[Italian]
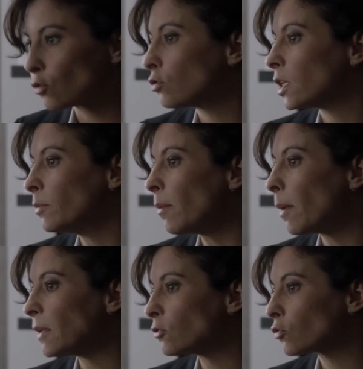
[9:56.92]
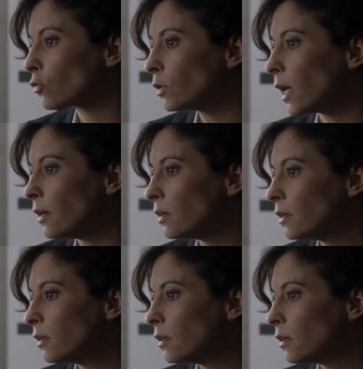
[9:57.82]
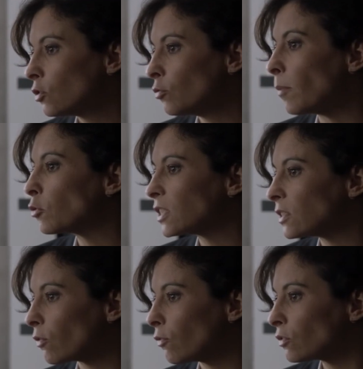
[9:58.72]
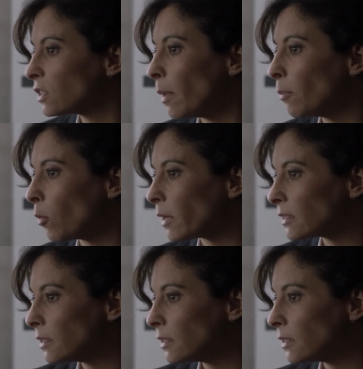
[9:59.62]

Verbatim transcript: Non ci siamo mai nemmeno baciati, ma mi presenti lo stesso i tuoi